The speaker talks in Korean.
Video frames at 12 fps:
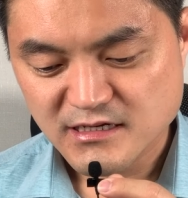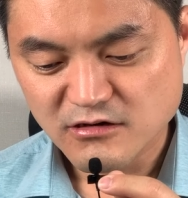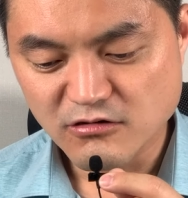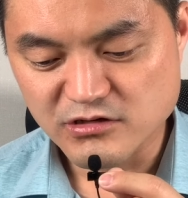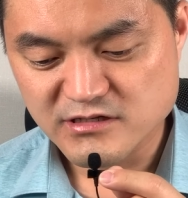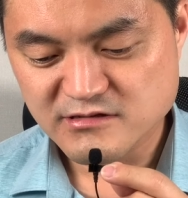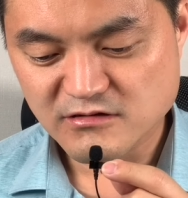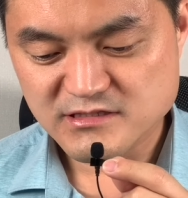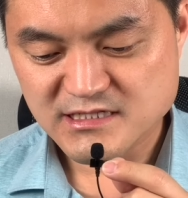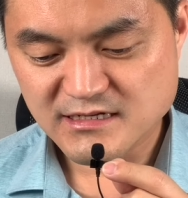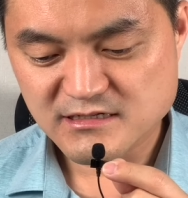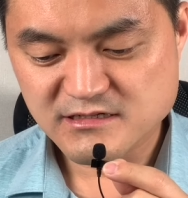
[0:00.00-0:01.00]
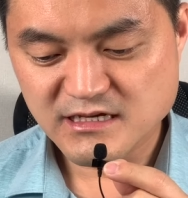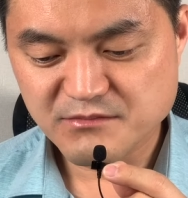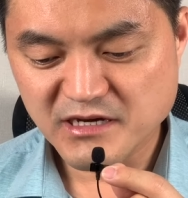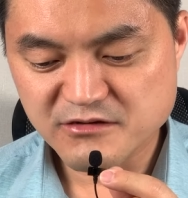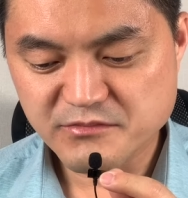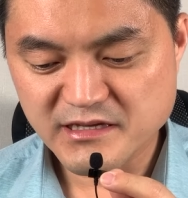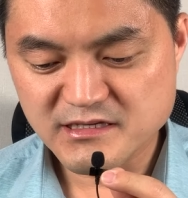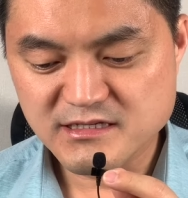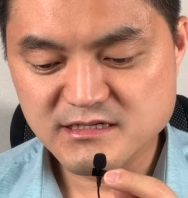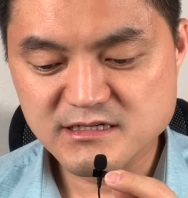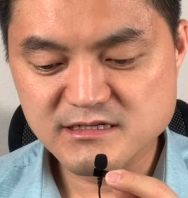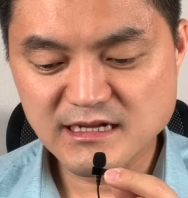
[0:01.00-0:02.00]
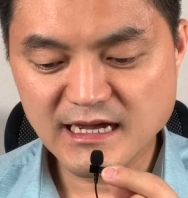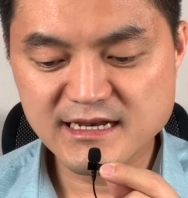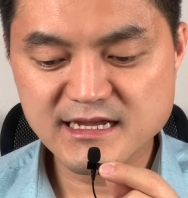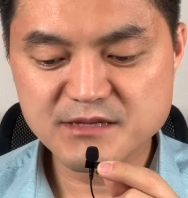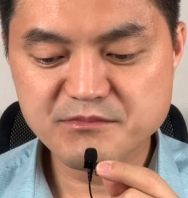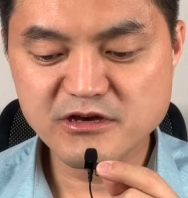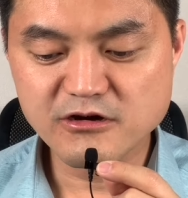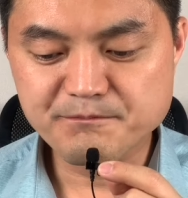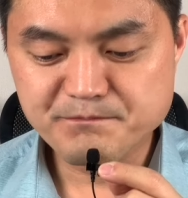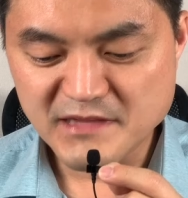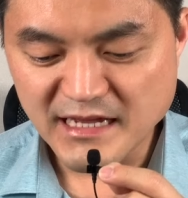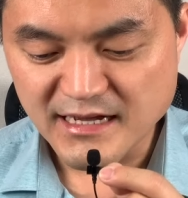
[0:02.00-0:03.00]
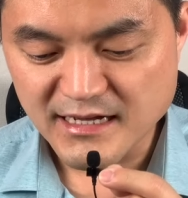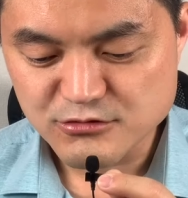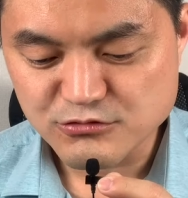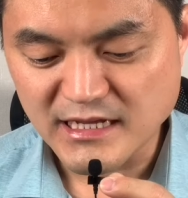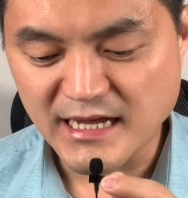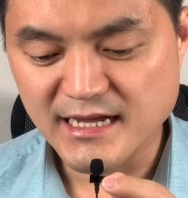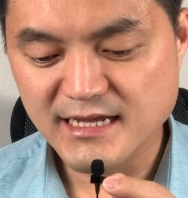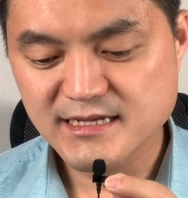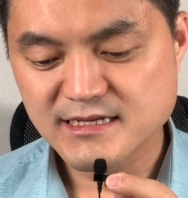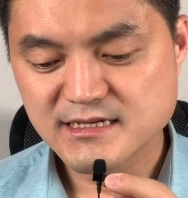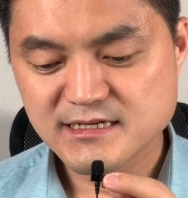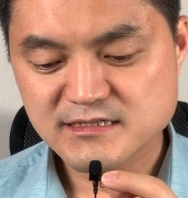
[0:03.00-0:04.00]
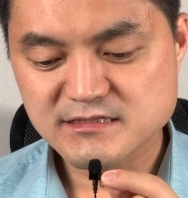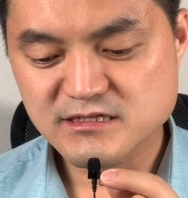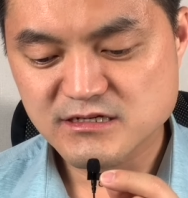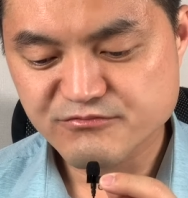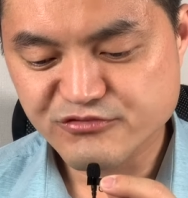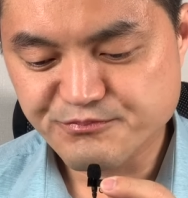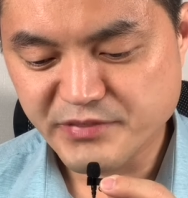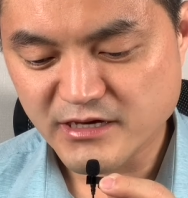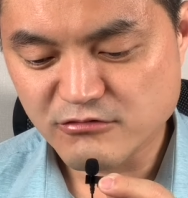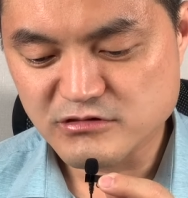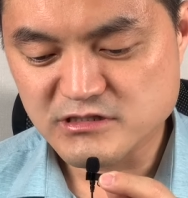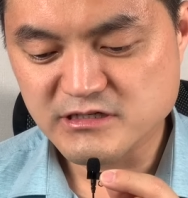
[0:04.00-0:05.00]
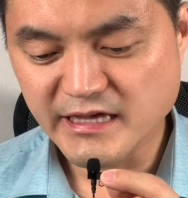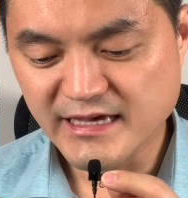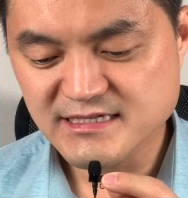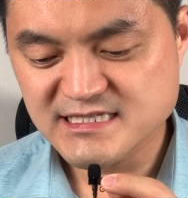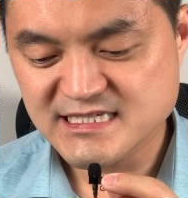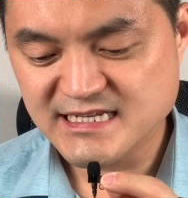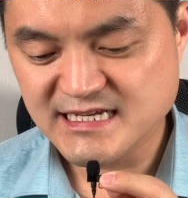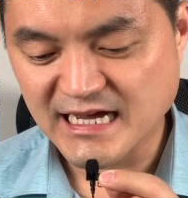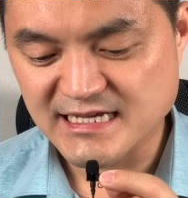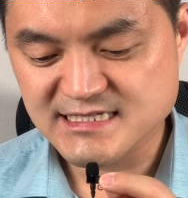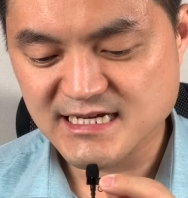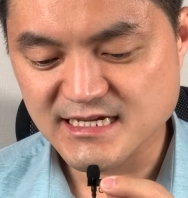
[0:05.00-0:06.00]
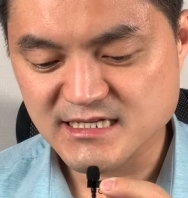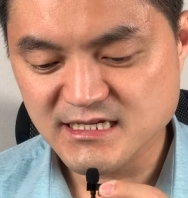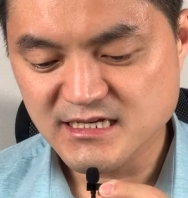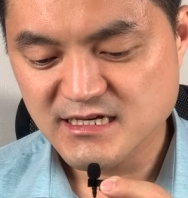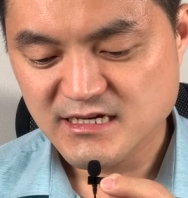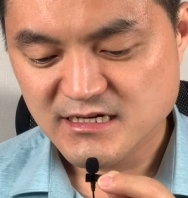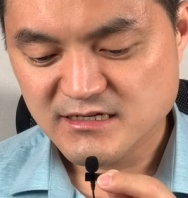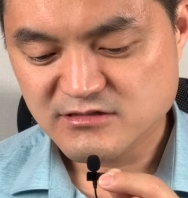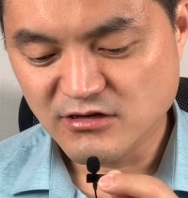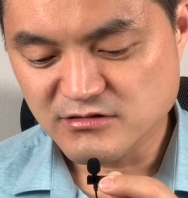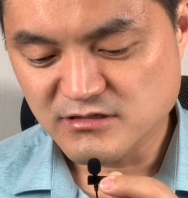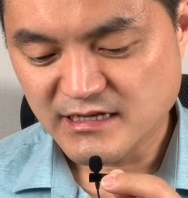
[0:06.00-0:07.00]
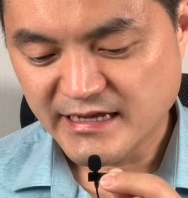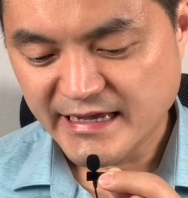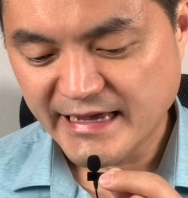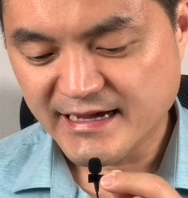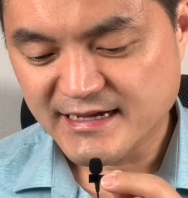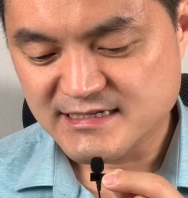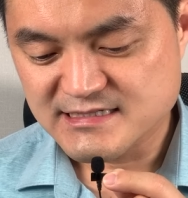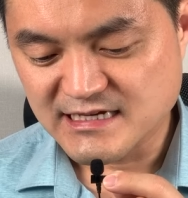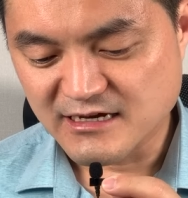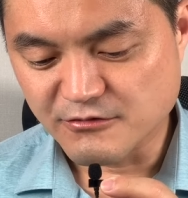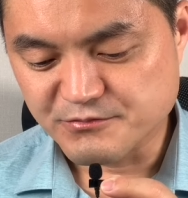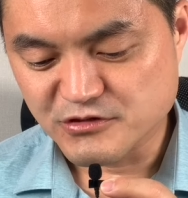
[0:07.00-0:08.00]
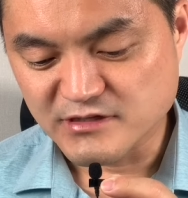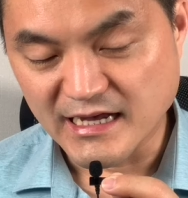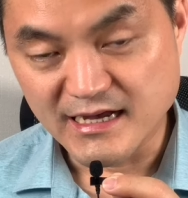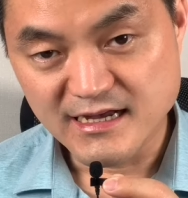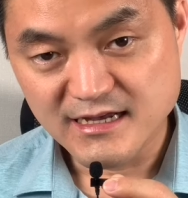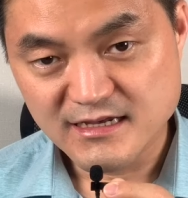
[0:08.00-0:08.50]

어리석은 자는 그의 마음에 이르기를 하나님이 없다 하도다. 그들은 부패하고 그 행실이 가증하니 선을 행하는 자가 없도다.